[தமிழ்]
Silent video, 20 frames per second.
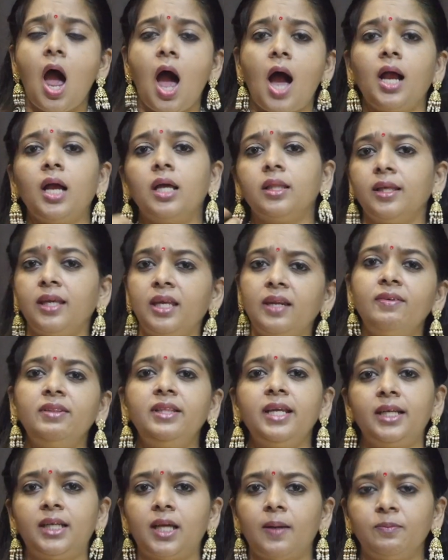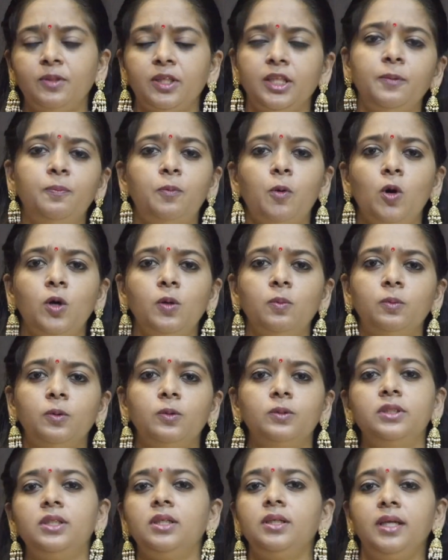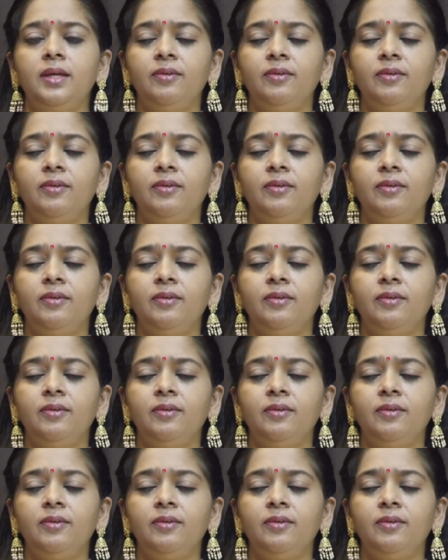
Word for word: அங்கே அந்த இருபத்தி எட்டாம் தேதி போகும்போது